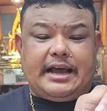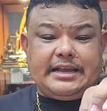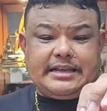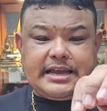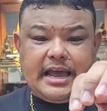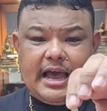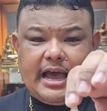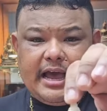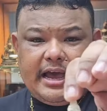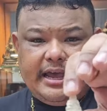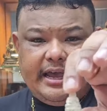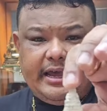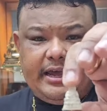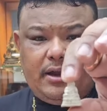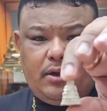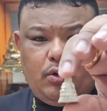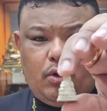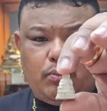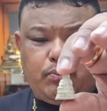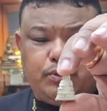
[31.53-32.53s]
สังกจาย
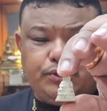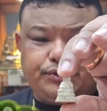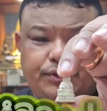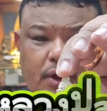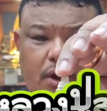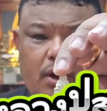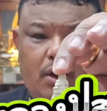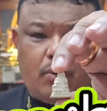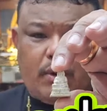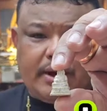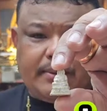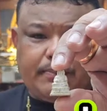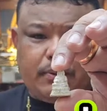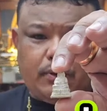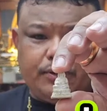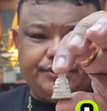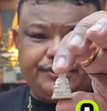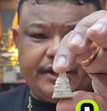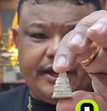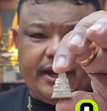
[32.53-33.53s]
หลวงปู่สอวัด
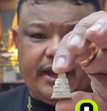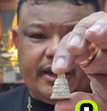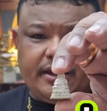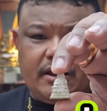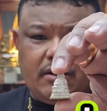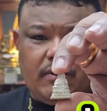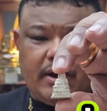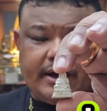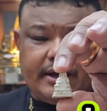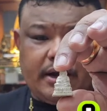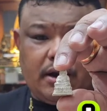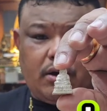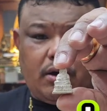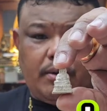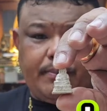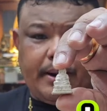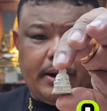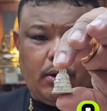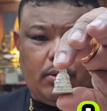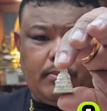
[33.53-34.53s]
โพสี จังหวัดนค
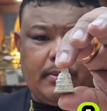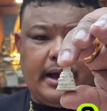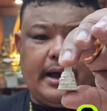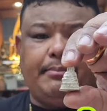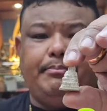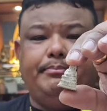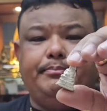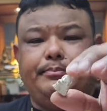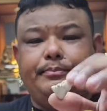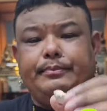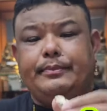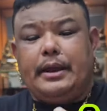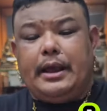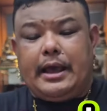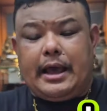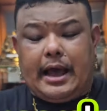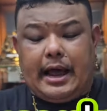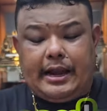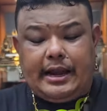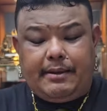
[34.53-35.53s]
รพนมครับ
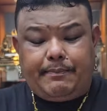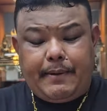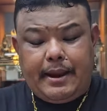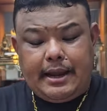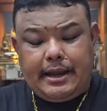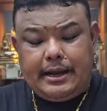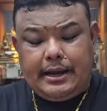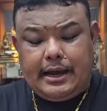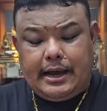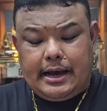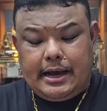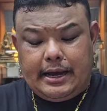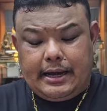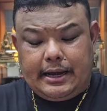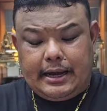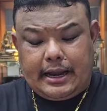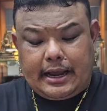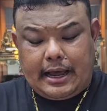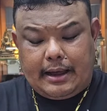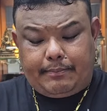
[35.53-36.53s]
อันนี้เป็นเนื้อเงิ
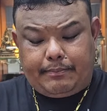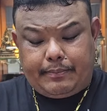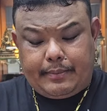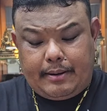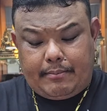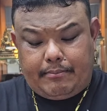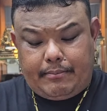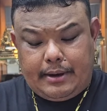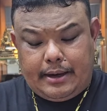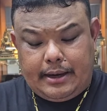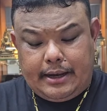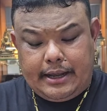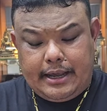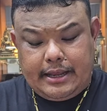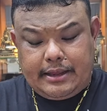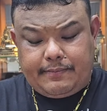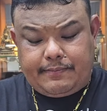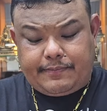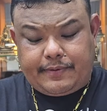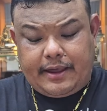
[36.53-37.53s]
น นะครับ นัมเบอร์
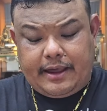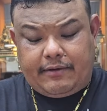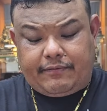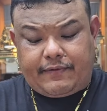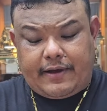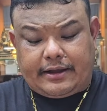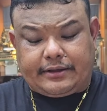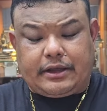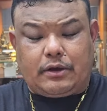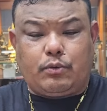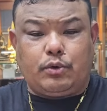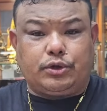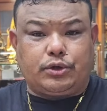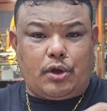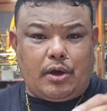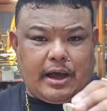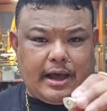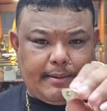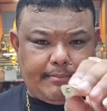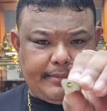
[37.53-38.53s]
24 ฝั่งตะกุด
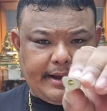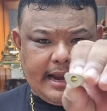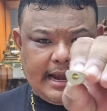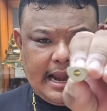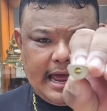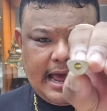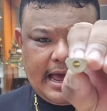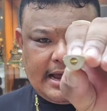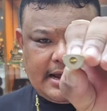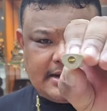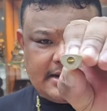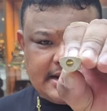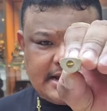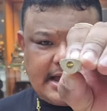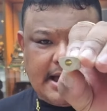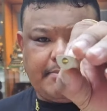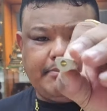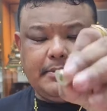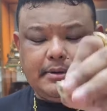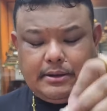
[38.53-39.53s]
ทองคำด้านล่าง
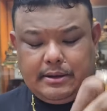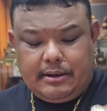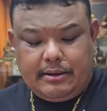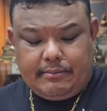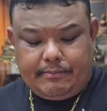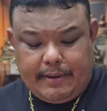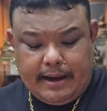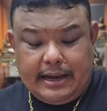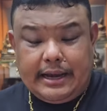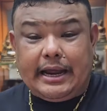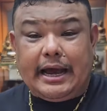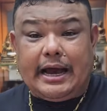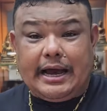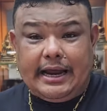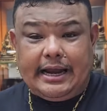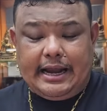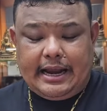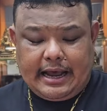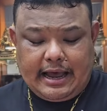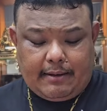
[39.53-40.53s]
นะครับ เป็นเนื้อ
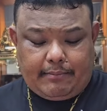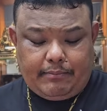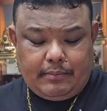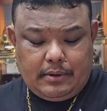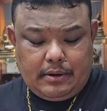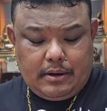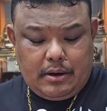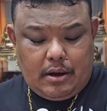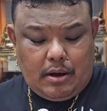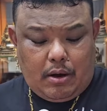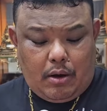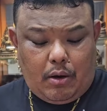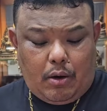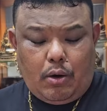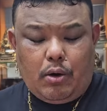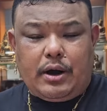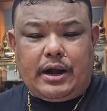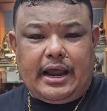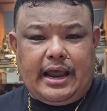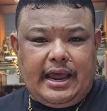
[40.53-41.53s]
เงินนะครับ
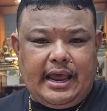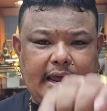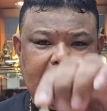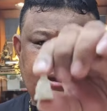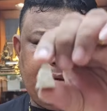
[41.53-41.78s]
องค์นี้